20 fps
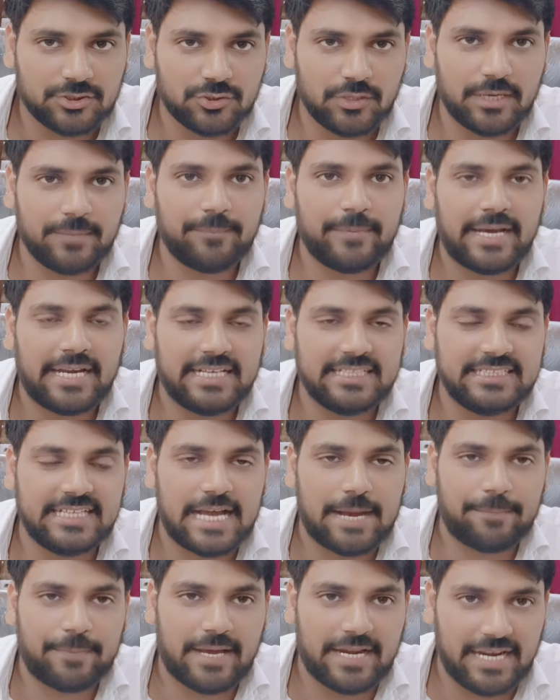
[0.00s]
जो है मान लीजिए
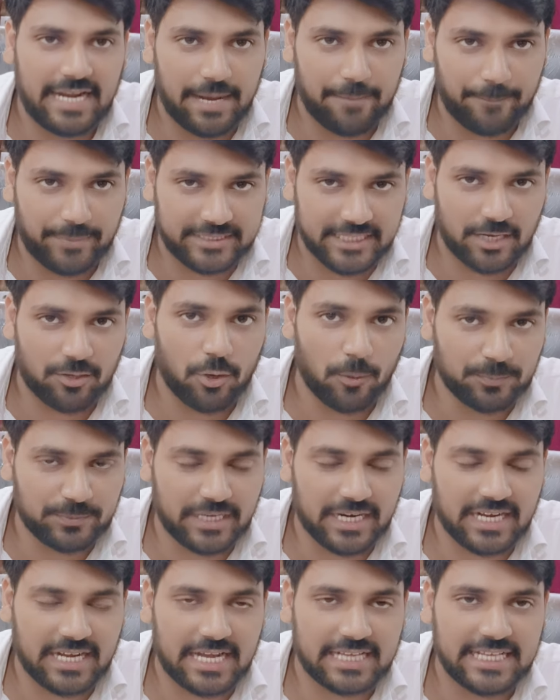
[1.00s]
आपका नाम पता गुप्त
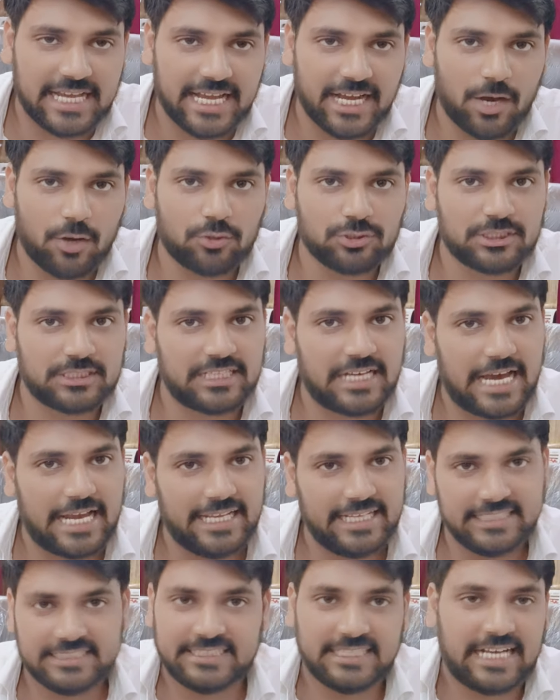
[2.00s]
रखा जाएगा और उस
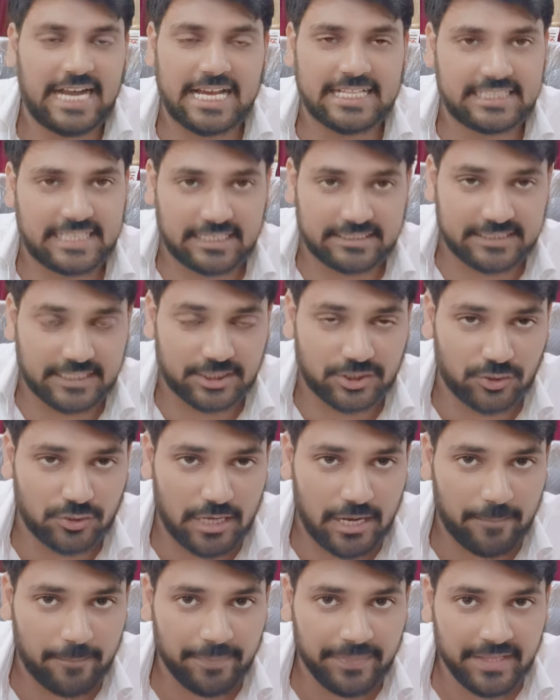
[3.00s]
अधिकारी की शिकायत कर सकते हो
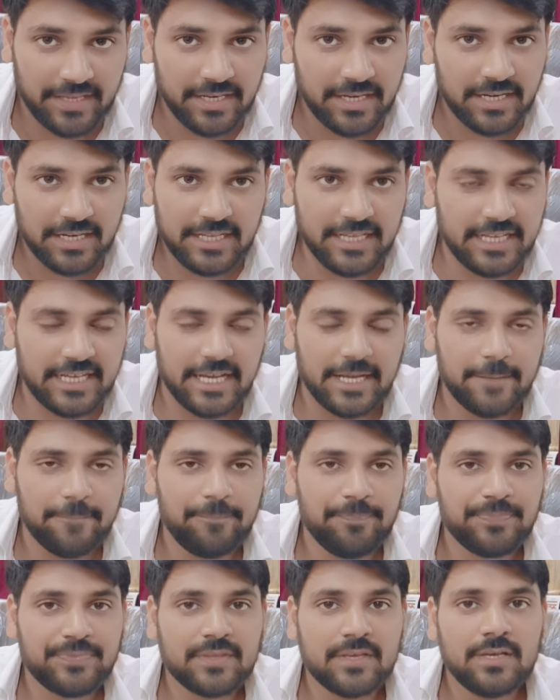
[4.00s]
आप ठीक है
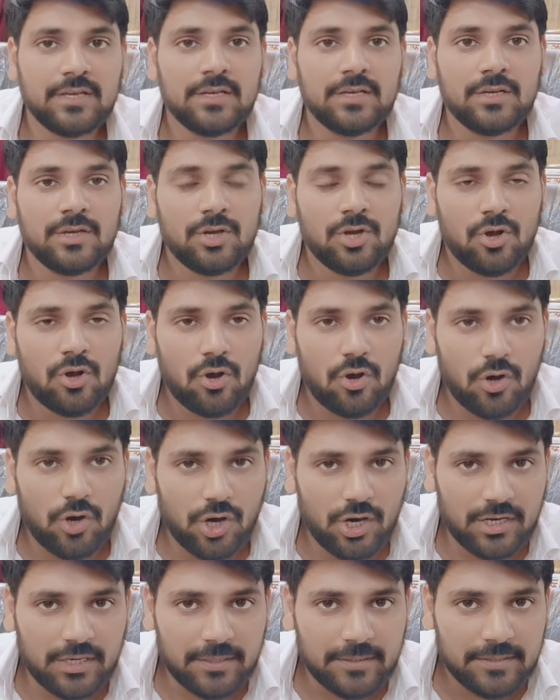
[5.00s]

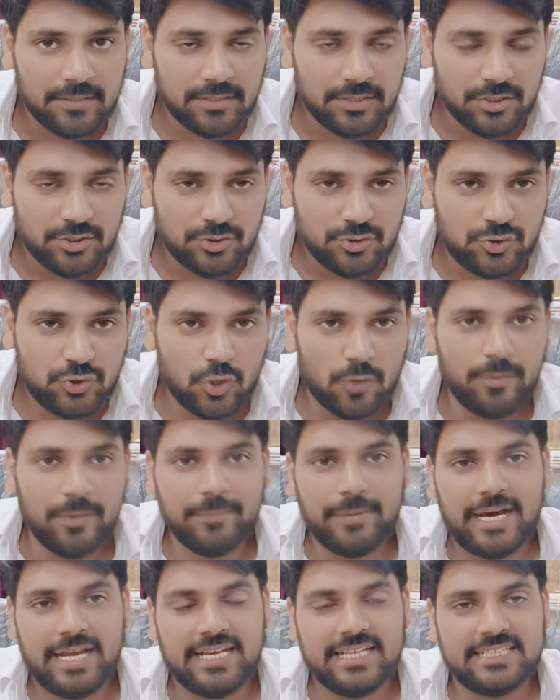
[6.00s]
और जो भी
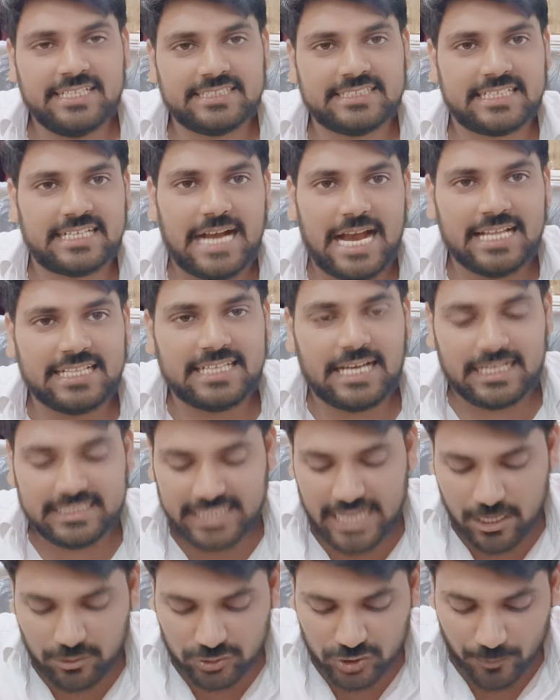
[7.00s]
मान लीजिए शिकायत
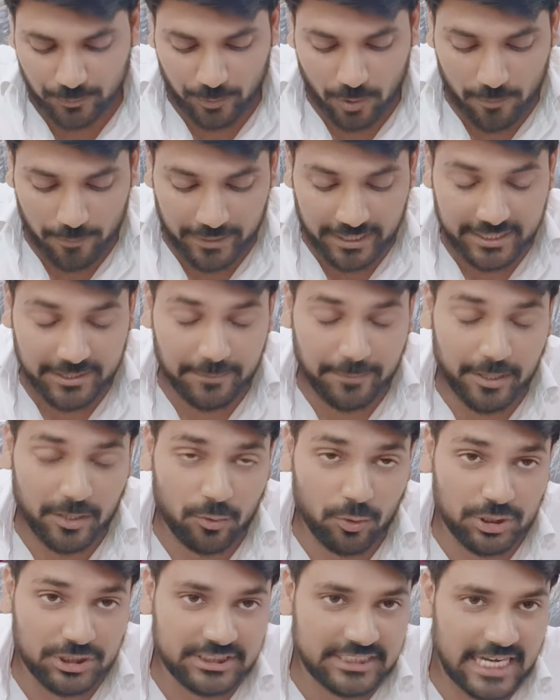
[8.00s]
करता है उसकी प्रॉपर्टी पर
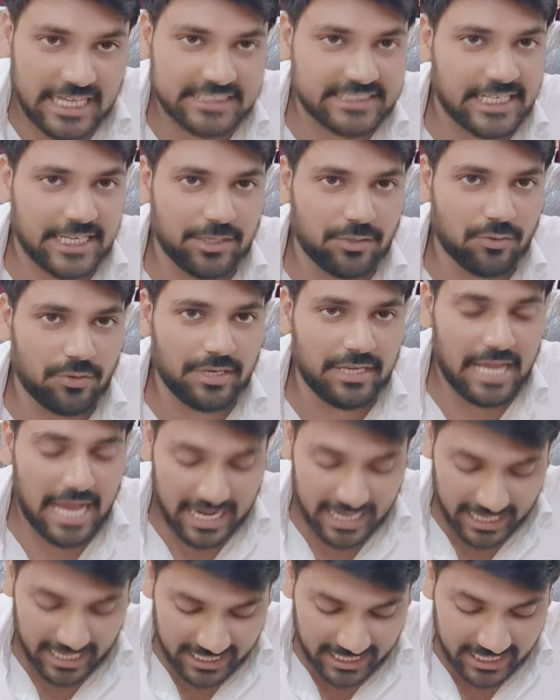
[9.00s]
कोई जांच नहीं होगी
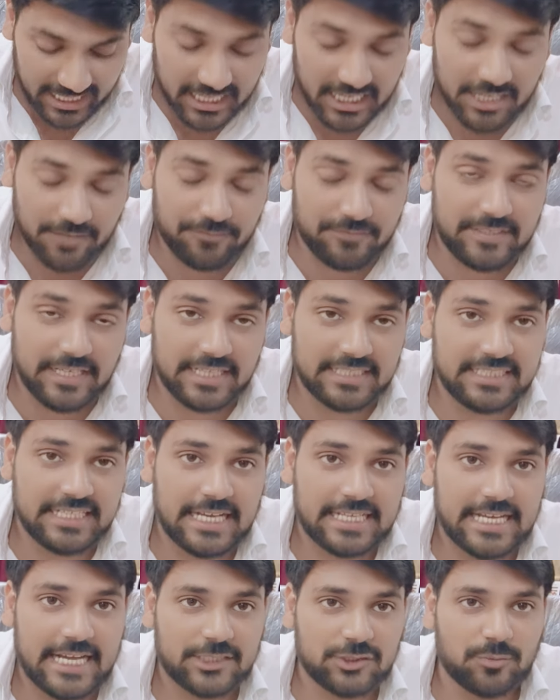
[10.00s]
अगर ये रिलीफ दे
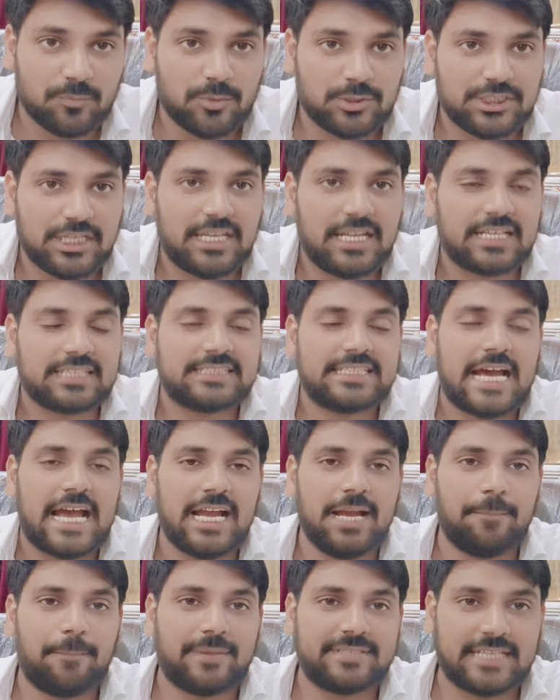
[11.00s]
दिया जाए तो मुझे लगता
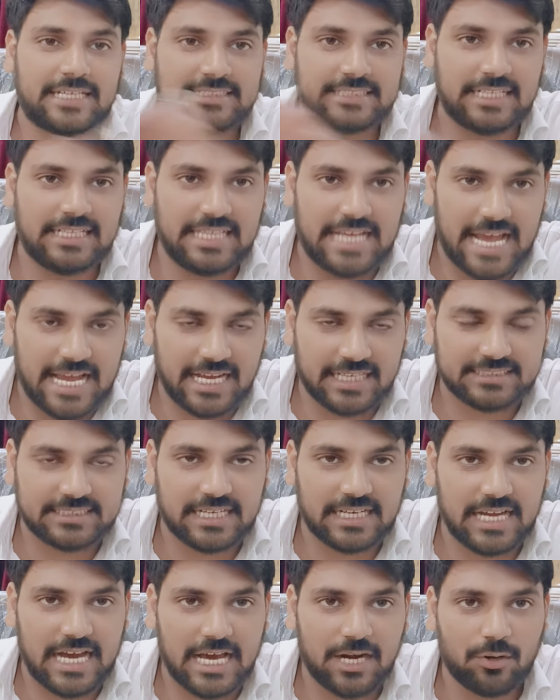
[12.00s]
है कि पता चल जाएगा
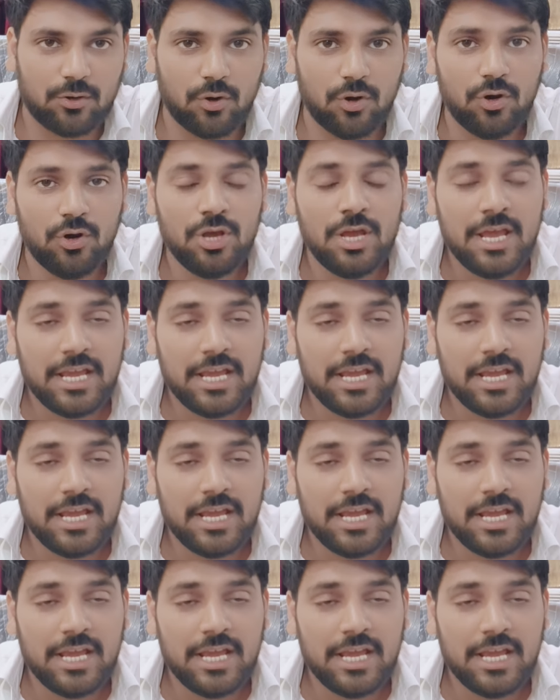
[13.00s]
सरकार को